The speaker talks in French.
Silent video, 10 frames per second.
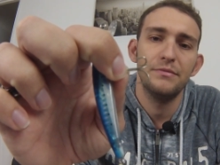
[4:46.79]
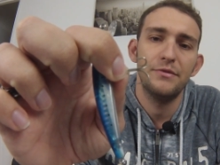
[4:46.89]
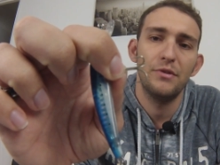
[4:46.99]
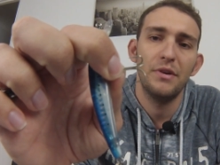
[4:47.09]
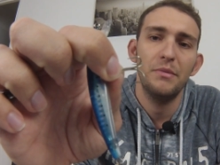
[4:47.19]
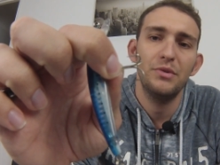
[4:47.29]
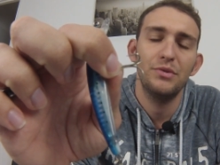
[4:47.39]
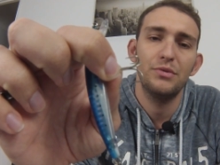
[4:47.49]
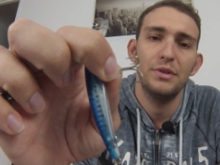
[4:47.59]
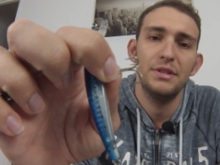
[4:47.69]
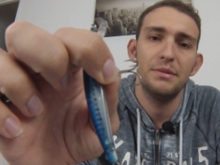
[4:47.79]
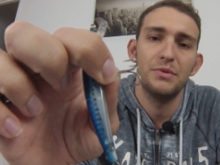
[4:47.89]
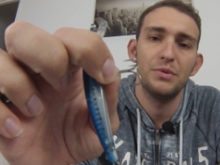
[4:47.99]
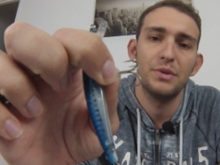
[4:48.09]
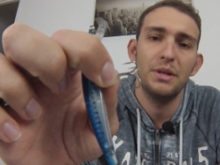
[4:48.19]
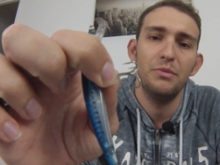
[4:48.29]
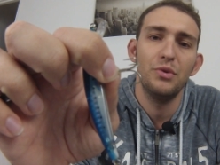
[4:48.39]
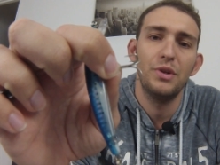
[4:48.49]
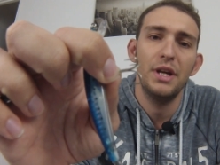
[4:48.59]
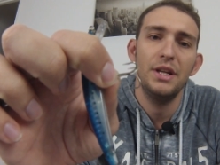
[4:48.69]
Il faut vraiment que ce soit des hameçons triples
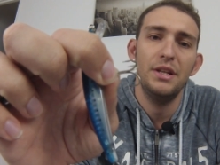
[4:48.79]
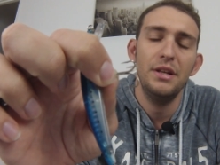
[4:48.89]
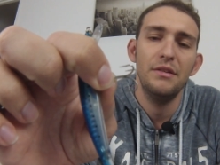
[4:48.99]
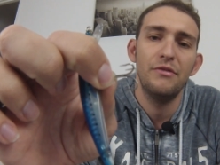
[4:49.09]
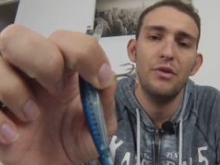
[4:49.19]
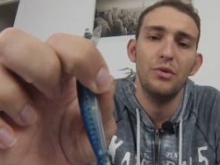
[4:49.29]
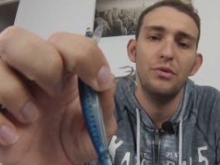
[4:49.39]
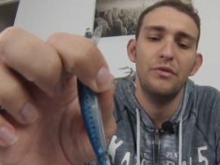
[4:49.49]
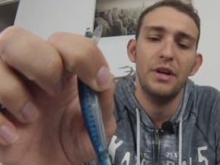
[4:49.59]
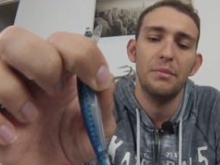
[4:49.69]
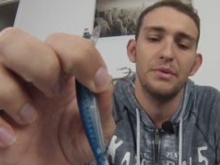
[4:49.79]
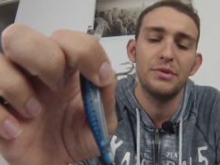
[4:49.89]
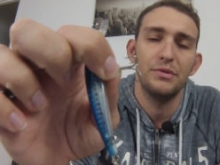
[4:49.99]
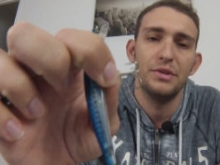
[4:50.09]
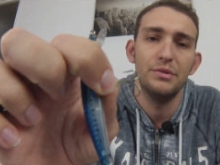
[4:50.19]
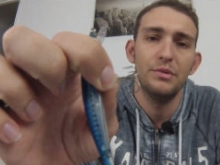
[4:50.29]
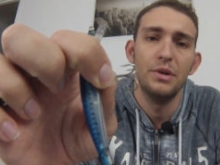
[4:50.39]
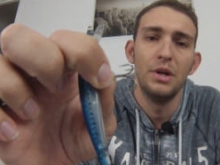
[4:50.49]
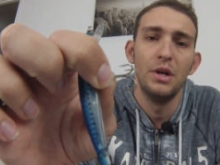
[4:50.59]
de qualité et fort de fer parce que sinon